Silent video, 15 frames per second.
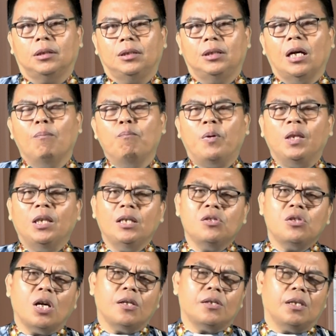Yang penting
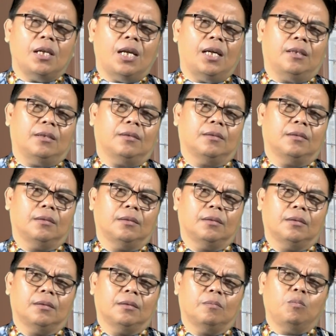saya senang,
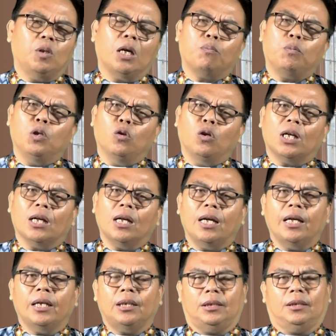biarpun orang
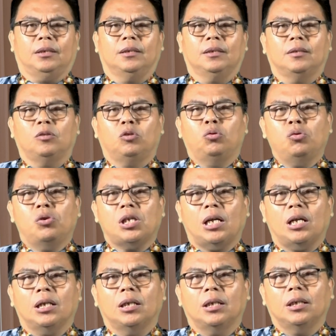lain
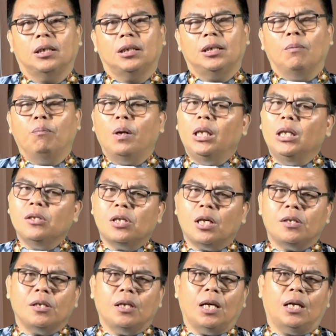susah yang penting
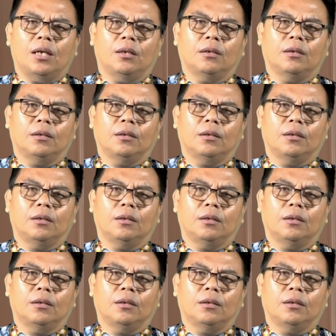saya senang